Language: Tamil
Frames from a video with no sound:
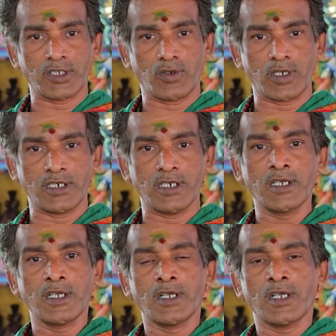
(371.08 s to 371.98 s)
அமைந்துள்ளது
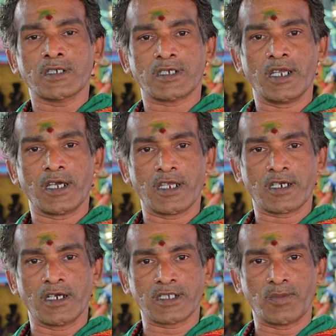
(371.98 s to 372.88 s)
ஸ்ரீ
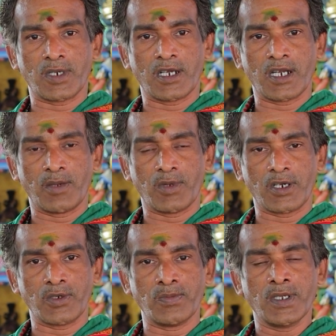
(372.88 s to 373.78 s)
அரைக்காசம்மன்
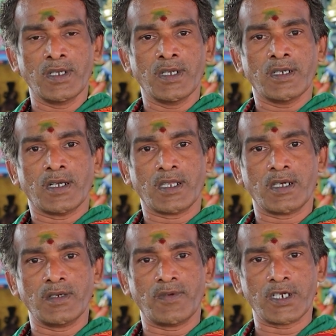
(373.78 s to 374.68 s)
ஆலயமாகும்
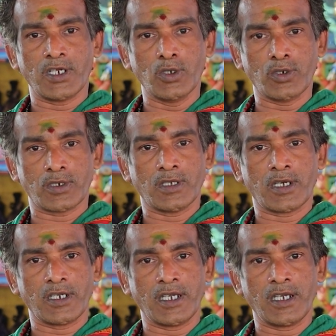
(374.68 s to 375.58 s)
அதாவது வண்டலூர்
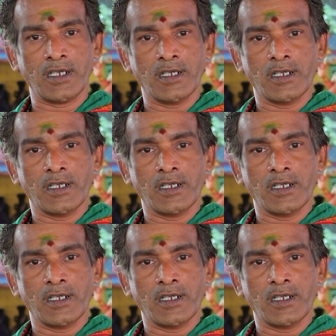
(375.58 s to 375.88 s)
அருகே